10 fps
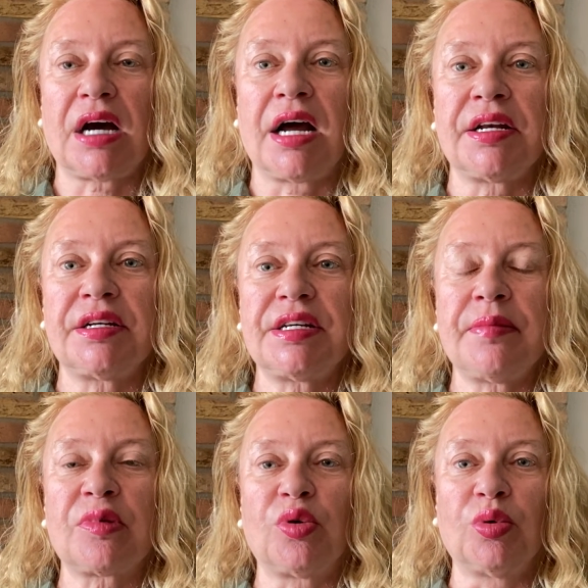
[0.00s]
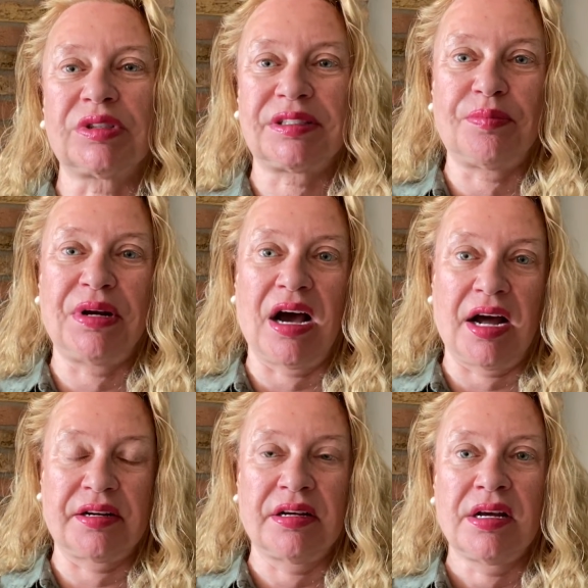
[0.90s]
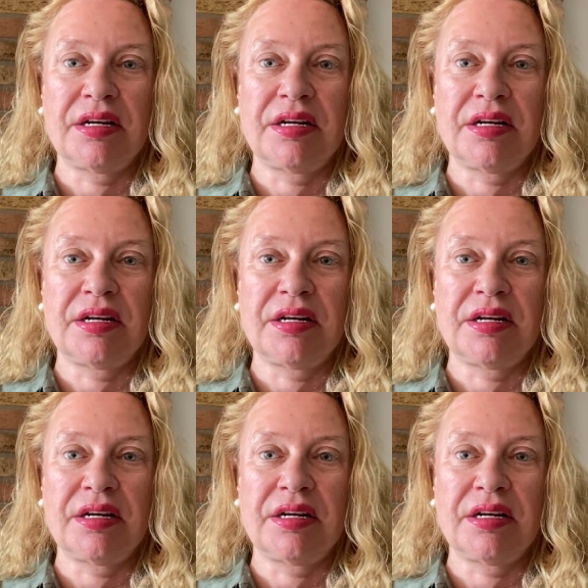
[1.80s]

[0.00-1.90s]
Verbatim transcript: an dem großen Plan.